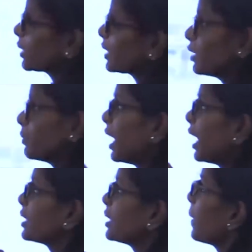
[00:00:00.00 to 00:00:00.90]
கொஸ்டின் நம்ம
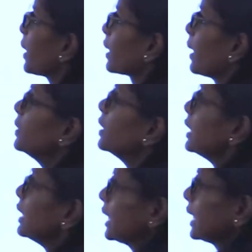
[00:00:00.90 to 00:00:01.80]
லாஸ்ட்டாக பார்க்கலாம்
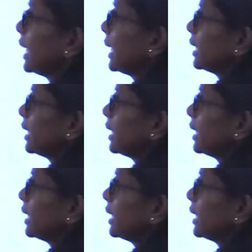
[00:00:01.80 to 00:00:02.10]
நீங்கள்